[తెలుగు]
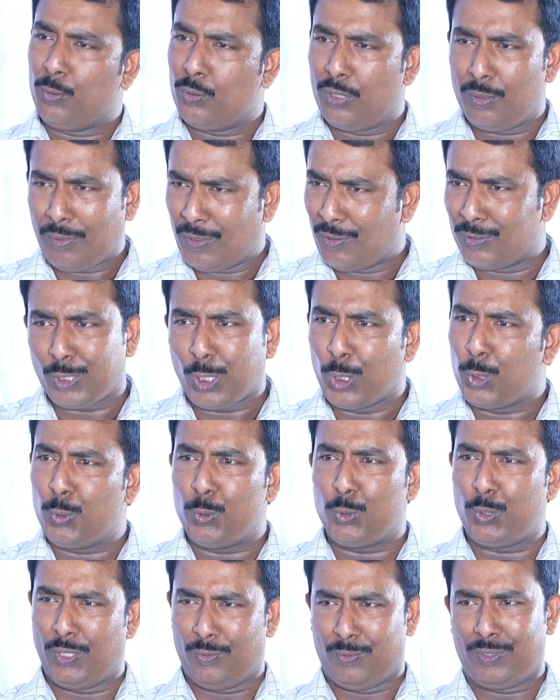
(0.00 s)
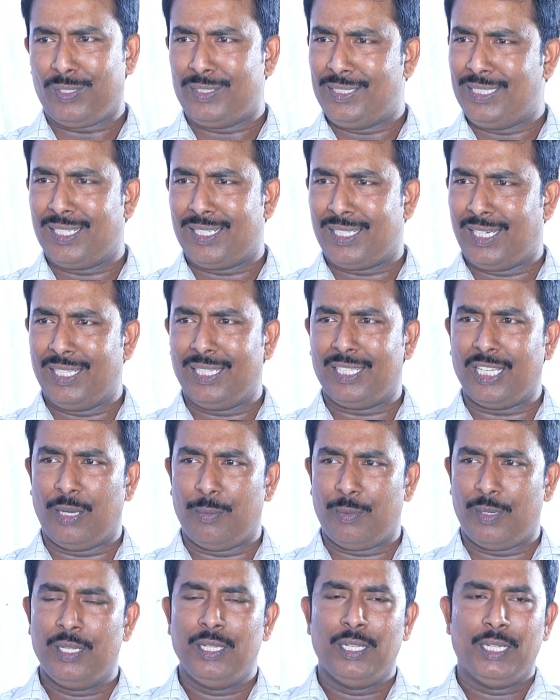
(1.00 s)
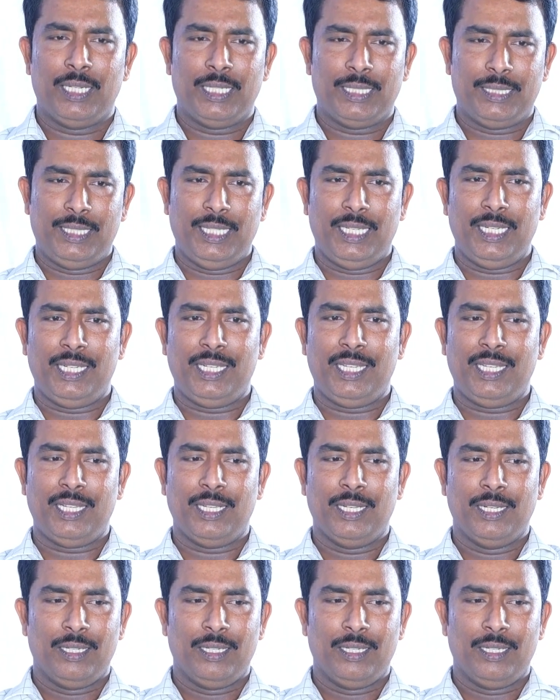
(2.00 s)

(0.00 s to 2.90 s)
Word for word: అనుకూలం మనం అందరూ అనుకుంటూనే ఉంటాం జనరల్ అది కామన్ దీన్ని